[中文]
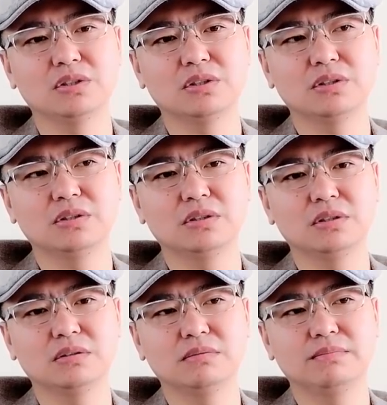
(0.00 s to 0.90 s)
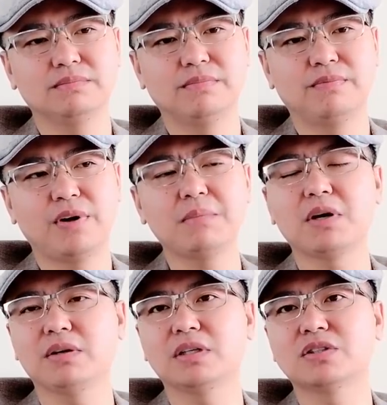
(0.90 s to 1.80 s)
是发
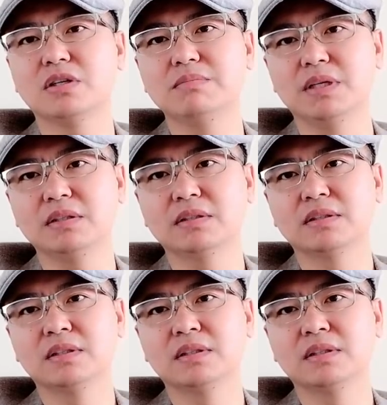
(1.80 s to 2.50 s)
表一个声明，